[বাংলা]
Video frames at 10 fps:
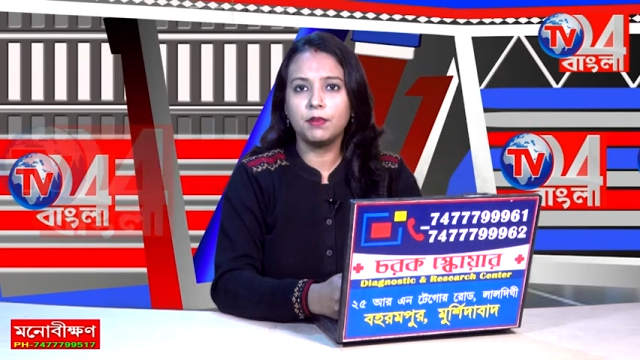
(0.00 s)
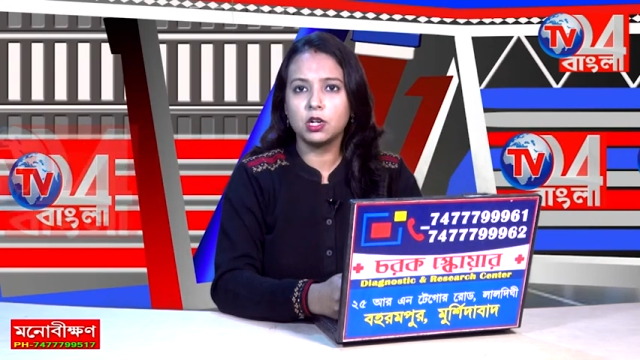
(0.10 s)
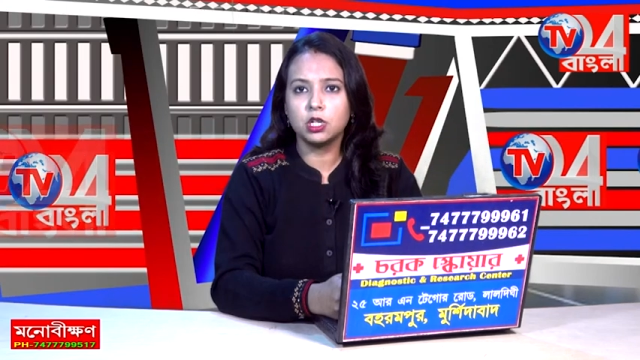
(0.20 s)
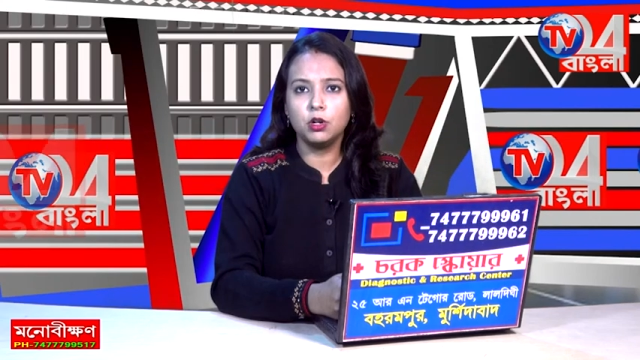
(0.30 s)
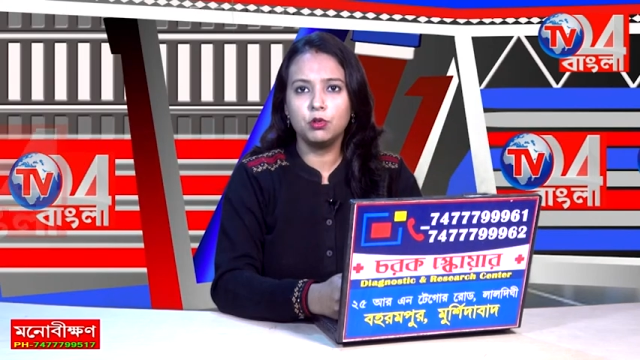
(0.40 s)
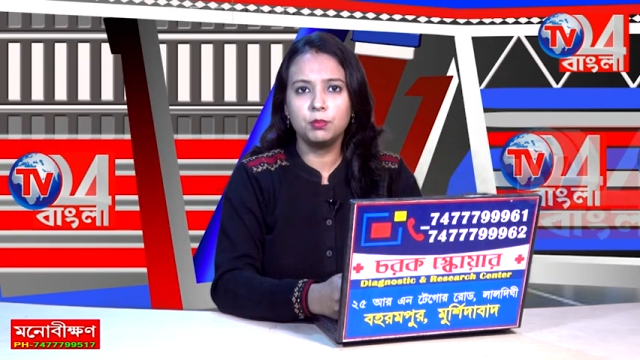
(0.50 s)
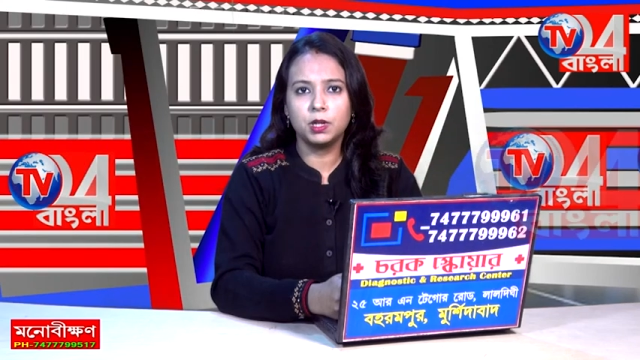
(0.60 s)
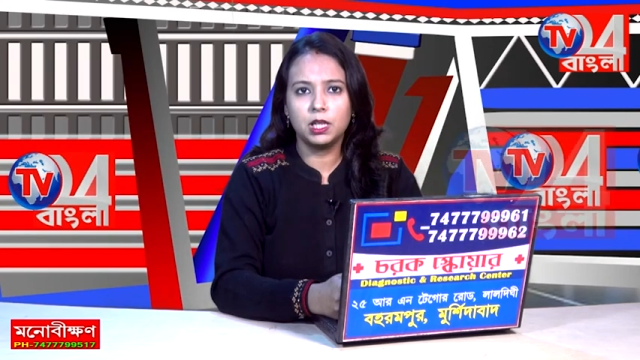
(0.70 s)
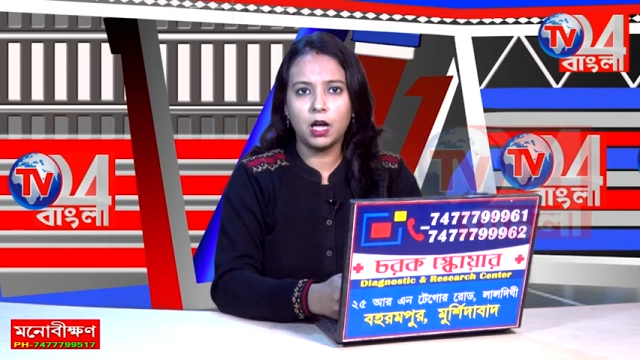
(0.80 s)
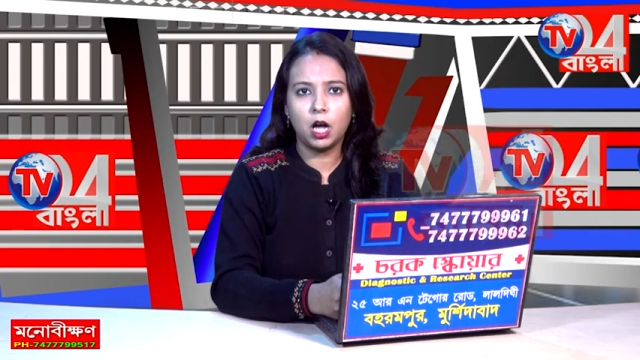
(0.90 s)
ফাঁসানোর
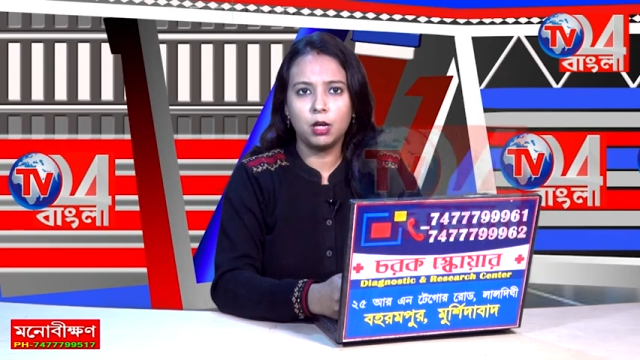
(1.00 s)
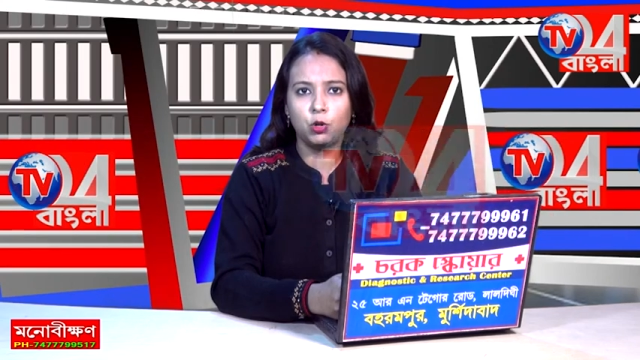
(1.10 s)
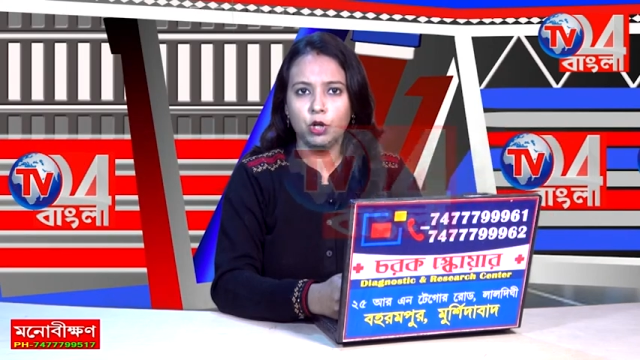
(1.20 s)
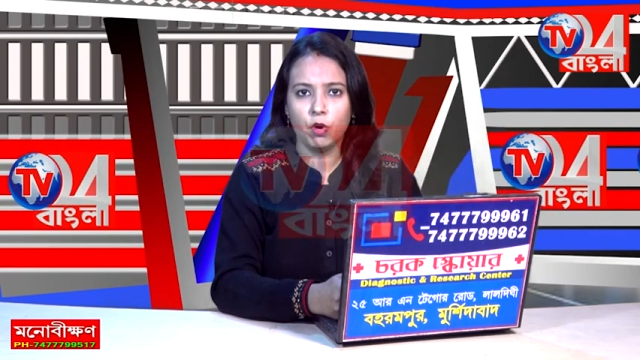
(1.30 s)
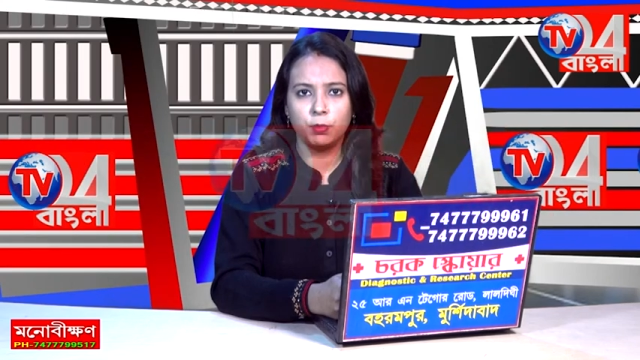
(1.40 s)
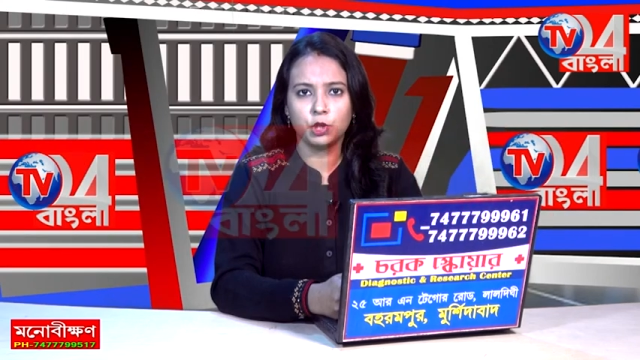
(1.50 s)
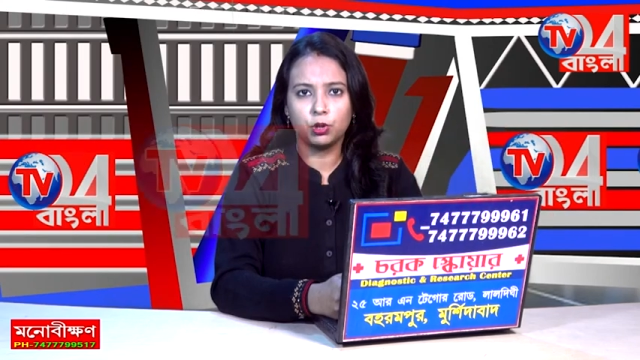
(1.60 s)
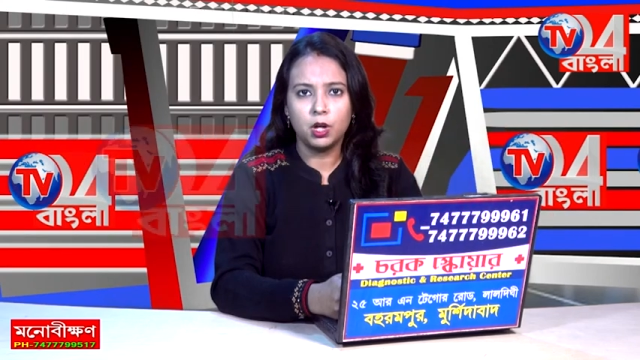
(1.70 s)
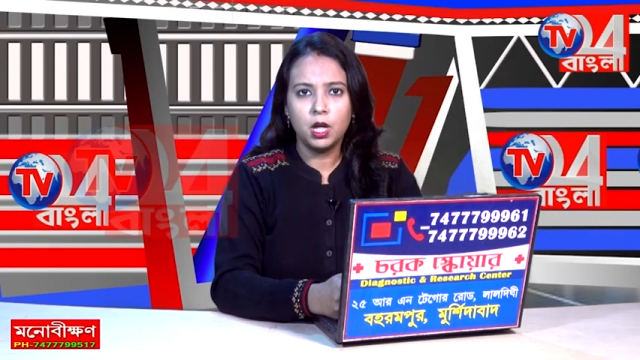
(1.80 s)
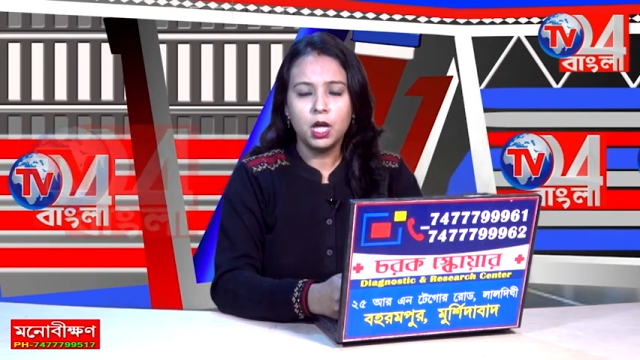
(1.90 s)
হুমকি দেওয়া হয় বলেও অভিযোগ